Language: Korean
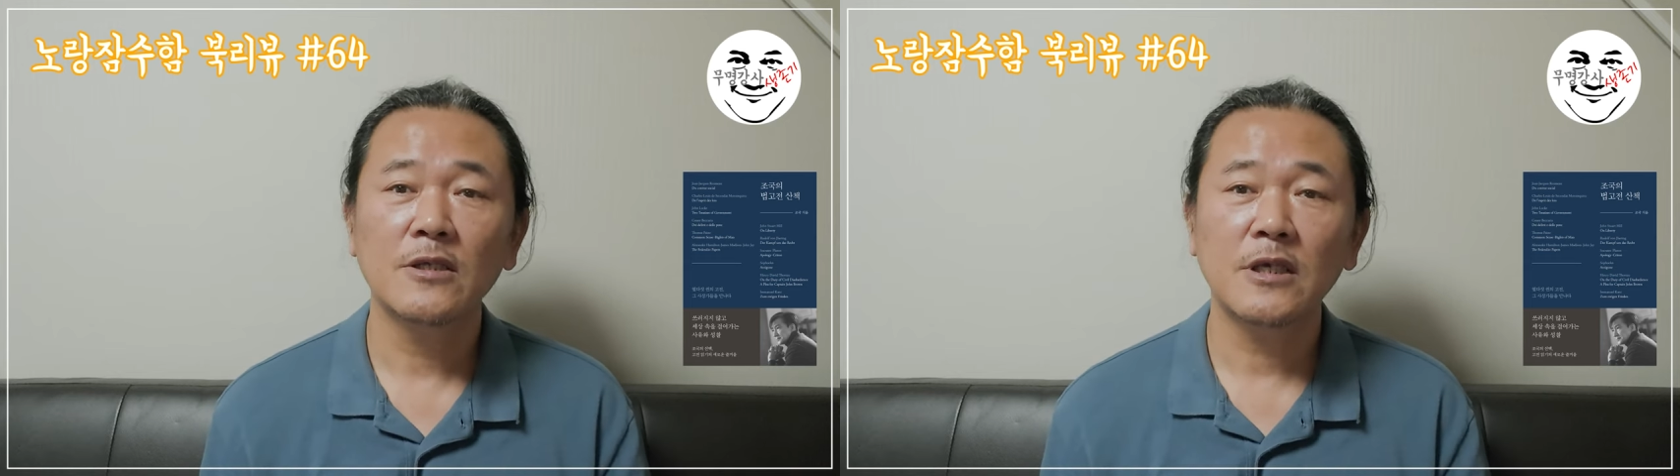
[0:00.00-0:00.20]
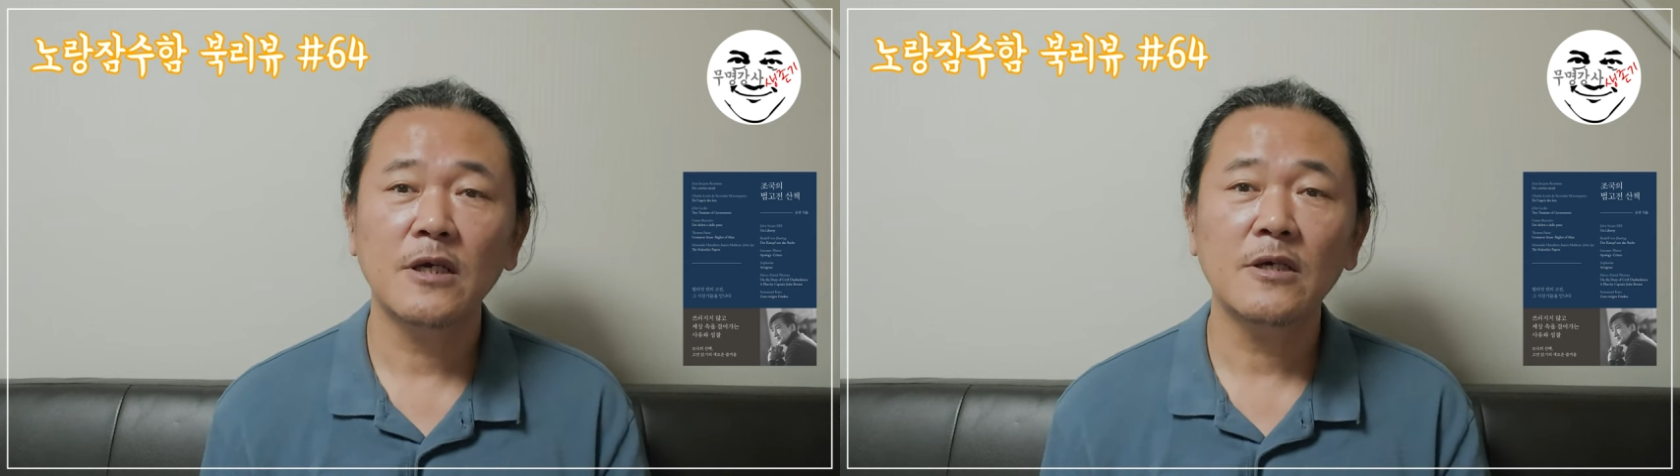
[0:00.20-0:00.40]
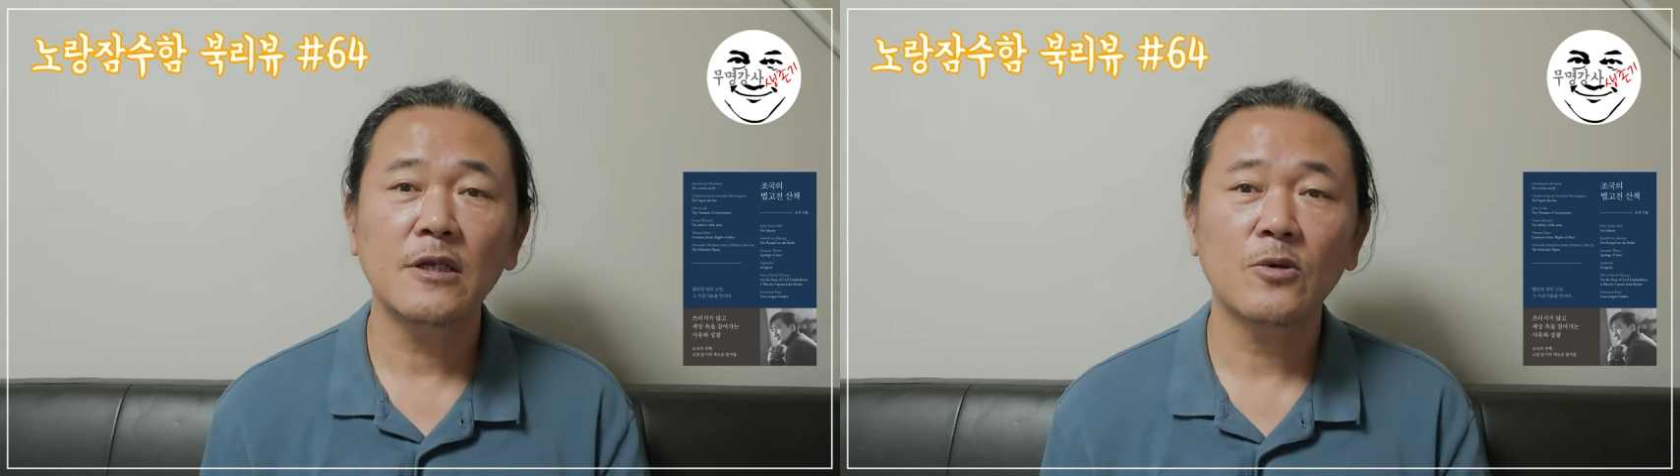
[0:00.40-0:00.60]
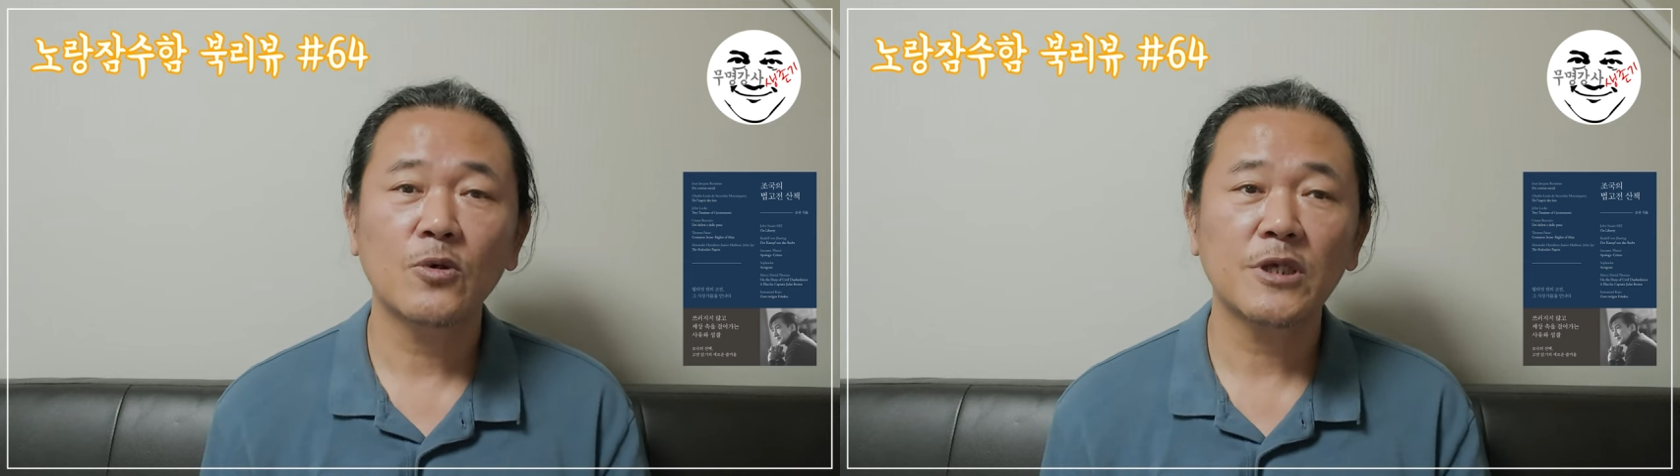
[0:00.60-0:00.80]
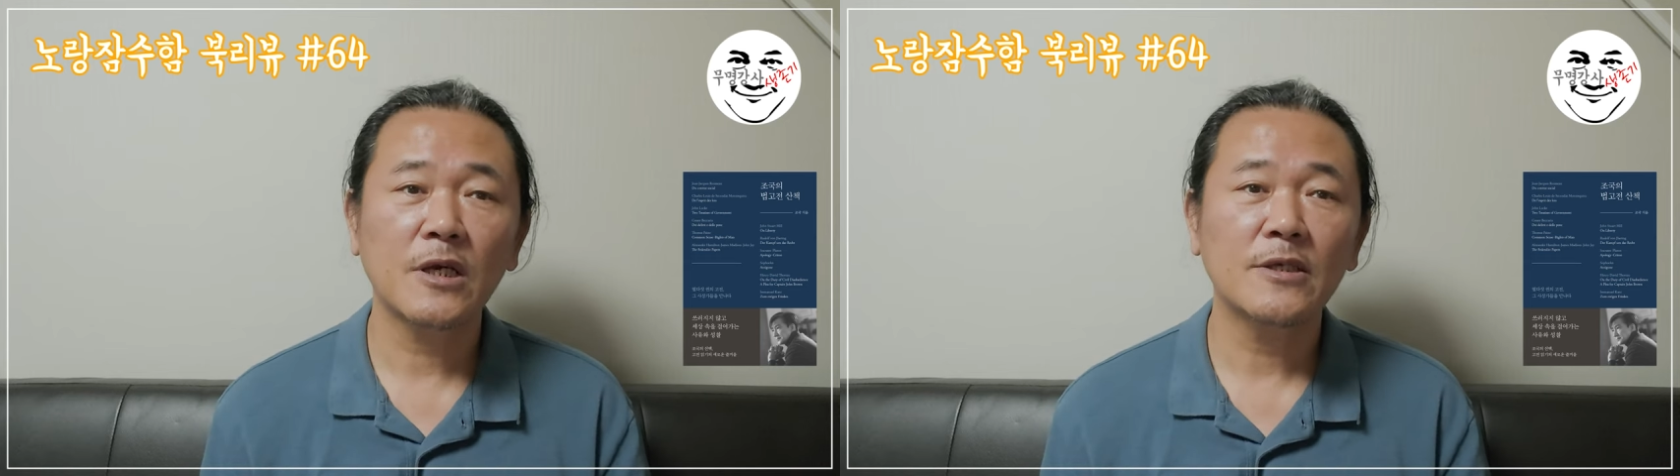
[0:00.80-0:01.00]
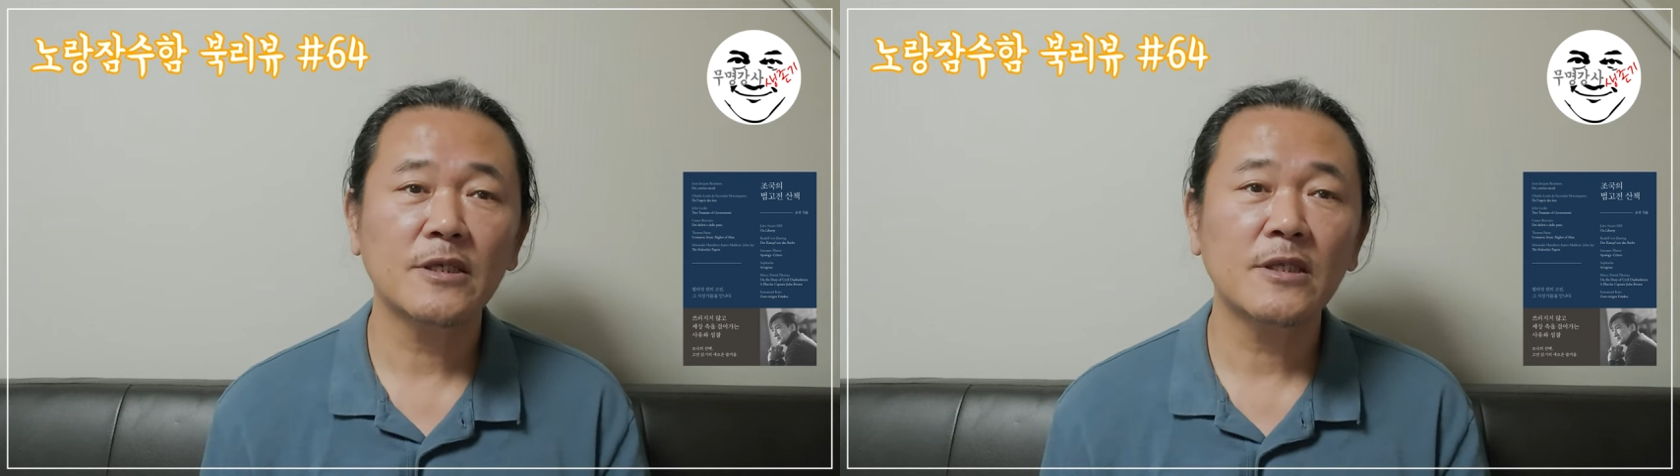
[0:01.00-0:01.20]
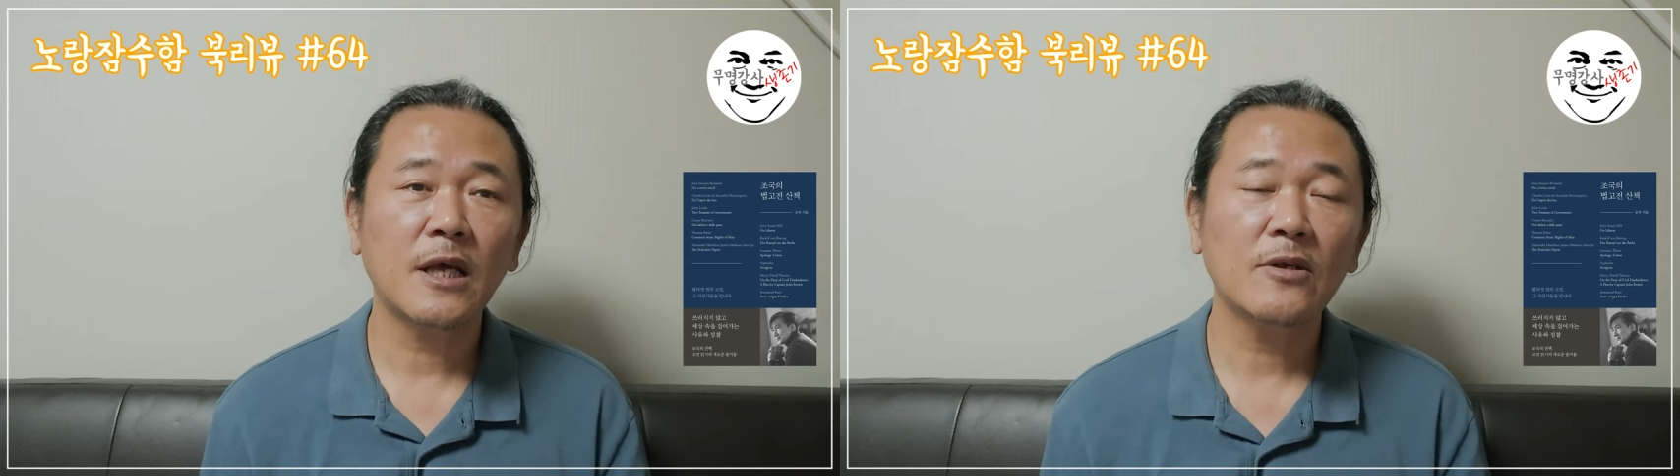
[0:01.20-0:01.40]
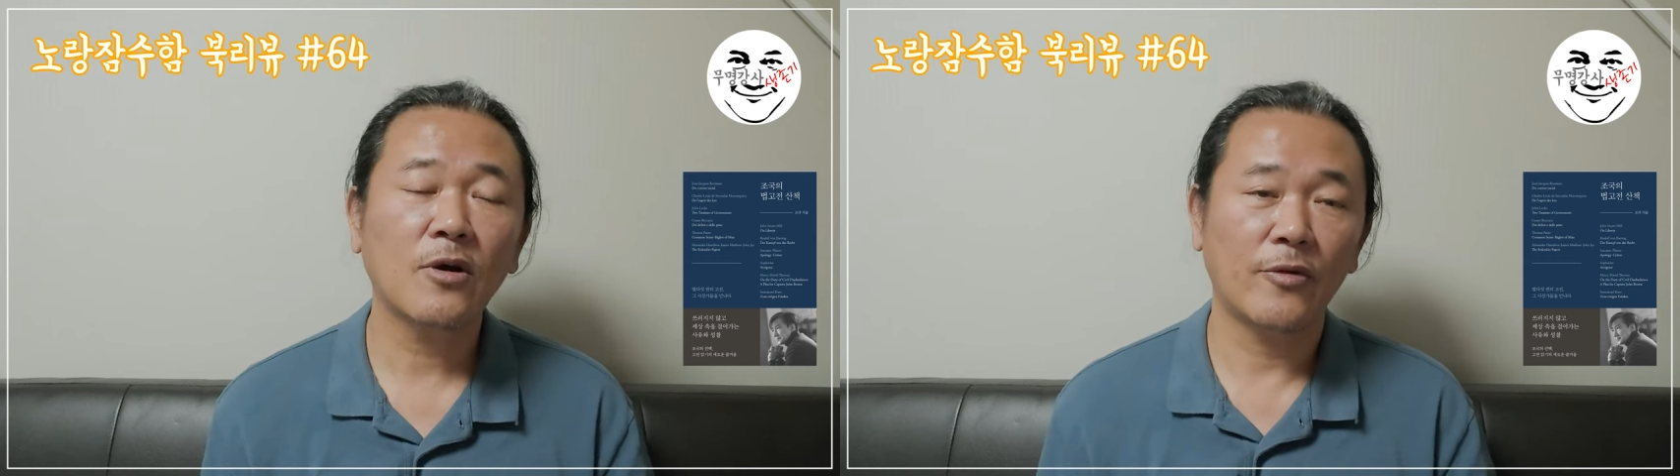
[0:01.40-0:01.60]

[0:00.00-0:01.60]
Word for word: 책을 읽고 책을 쓴다는